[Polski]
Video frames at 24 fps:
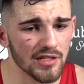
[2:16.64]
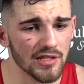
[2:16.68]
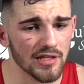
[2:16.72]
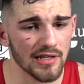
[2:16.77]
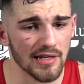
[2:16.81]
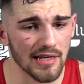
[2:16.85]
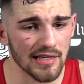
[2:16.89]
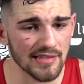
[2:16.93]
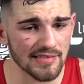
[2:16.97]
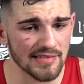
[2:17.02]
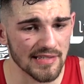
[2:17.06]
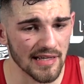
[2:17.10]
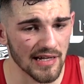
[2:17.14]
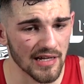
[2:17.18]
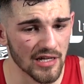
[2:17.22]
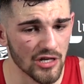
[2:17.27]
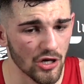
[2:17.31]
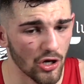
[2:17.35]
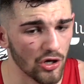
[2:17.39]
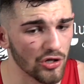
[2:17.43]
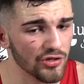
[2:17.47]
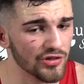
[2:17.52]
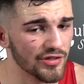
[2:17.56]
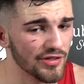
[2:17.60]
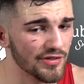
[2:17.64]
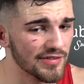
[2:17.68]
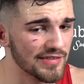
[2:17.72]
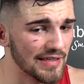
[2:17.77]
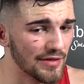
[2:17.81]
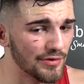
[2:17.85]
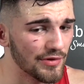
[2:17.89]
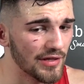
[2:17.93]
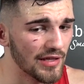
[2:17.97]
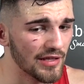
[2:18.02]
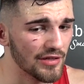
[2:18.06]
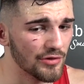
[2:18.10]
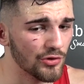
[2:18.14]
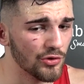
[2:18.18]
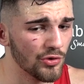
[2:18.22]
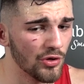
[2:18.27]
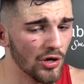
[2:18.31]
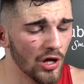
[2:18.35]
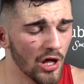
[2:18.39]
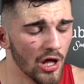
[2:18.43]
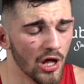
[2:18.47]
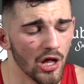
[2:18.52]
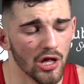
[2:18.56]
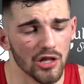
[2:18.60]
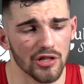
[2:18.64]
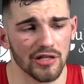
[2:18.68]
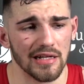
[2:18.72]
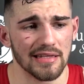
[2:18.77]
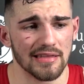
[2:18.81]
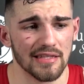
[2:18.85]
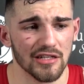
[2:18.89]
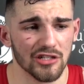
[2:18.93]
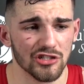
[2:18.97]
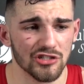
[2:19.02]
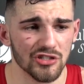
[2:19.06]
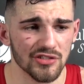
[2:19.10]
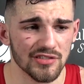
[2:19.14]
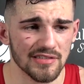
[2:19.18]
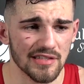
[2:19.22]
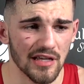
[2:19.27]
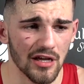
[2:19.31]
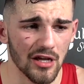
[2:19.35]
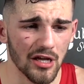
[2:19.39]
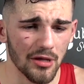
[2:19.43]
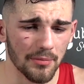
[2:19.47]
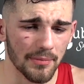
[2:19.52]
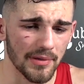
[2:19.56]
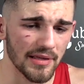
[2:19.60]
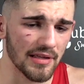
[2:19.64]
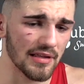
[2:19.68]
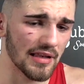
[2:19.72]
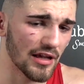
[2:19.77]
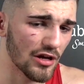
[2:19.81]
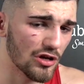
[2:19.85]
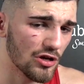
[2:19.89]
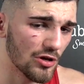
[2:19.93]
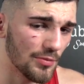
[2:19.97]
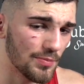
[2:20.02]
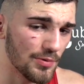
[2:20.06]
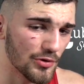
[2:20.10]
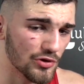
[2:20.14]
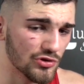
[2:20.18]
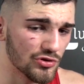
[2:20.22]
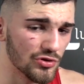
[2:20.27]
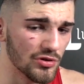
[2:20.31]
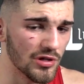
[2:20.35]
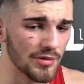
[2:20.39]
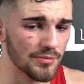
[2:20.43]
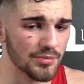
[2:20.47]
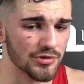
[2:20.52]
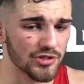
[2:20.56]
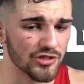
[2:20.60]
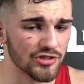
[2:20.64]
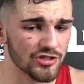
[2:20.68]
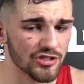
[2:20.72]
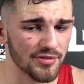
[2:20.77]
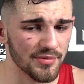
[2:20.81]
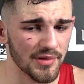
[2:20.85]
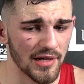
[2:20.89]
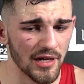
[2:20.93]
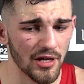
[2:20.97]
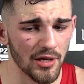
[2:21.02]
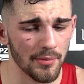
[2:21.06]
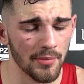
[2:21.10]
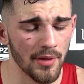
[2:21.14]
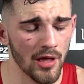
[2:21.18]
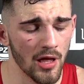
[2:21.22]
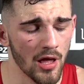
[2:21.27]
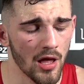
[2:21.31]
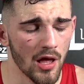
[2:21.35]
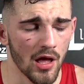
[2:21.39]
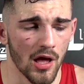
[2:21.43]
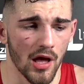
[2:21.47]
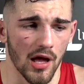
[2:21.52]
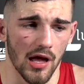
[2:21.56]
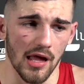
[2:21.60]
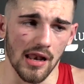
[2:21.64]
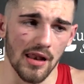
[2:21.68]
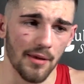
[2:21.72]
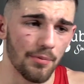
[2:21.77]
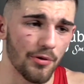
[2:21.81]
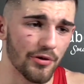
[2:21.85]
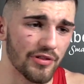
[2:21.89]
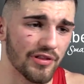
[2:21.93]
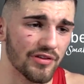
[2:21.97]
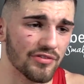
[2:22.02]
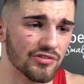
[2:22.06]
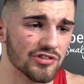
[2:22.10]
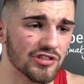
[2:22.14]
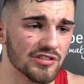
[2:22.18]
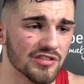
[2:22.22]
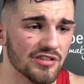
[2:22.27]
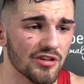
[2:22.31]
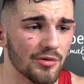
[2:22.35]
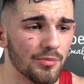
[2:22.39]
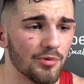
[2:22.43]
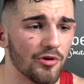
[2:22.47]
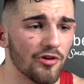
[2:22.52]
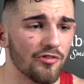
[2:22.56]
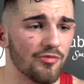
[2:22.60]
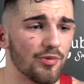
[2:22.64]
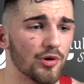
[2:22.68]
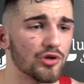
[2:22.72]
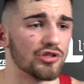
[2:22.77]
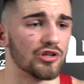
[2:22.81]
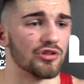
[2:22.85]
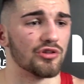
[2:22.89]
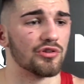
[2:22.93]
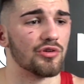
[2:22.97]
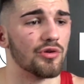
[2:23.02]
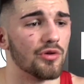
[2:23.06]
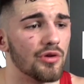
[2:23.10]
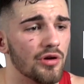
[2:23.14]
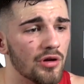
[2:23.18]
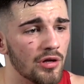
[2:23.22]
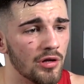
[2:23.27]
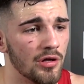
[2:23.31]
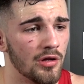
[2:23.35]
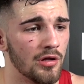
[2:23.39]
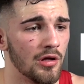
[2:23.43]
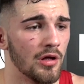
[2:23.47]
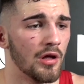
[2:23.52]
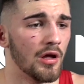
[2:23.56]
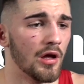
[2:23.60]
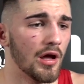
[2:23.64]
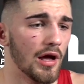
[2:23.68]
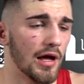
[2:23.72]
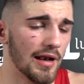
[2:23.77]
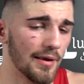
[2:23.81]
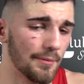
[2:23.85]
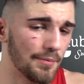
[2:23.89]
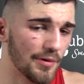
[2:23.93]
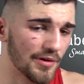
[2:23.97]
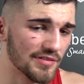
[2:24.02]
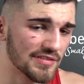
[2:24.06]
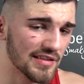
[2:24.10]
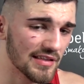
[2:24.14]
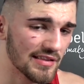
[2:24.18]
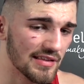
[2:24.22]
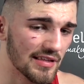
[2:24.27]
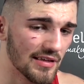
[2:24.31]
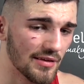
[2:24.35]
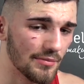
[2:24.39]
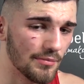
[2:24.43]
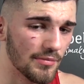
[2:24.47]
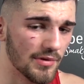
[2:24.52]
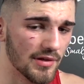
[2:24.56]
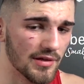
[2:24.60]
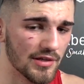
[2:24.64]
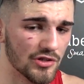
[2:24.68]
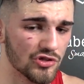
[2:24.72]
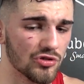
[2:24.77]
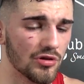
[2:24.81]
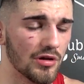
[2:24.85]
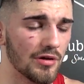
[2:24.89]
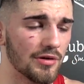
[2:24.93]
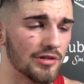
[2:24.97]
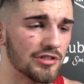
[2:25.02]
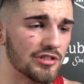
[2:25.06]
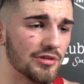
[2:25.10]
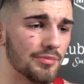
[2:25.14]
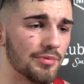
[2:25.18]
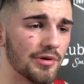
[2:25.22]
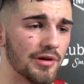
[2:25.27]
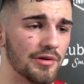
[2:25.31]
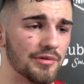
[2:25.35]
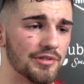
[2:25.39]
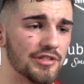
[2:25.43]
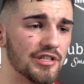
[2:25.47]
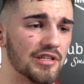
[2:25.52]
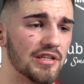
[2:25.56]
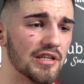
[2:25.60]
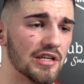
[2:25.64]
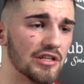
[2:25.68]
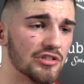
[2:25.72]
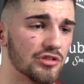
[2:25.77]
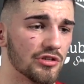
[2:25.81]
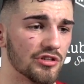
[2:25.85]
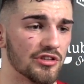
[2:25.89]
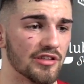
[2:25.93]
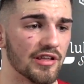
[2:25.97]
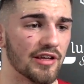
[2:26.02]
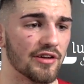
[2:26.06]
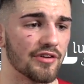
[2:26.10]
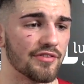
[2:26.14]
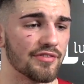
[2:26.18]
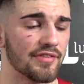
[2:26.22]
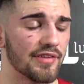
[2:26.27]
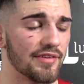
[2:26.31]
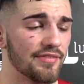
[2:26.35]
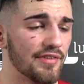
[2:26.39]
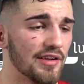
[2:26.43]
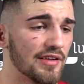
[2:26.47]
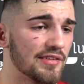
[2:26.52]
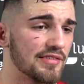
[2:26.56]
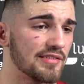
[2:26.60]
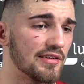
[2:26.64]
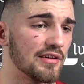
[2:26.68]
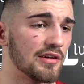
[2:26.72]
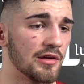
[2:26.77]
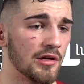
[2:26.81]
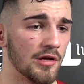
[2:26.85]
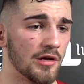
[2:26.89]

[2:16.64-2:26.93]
raz jak on dostał na dół, to ja też dostałem i lekko poczułem, przytrzymałem, ale potem wszystko było w porządku. Ale poza tym czułem, że byłem silniejszy od niego w tej walce.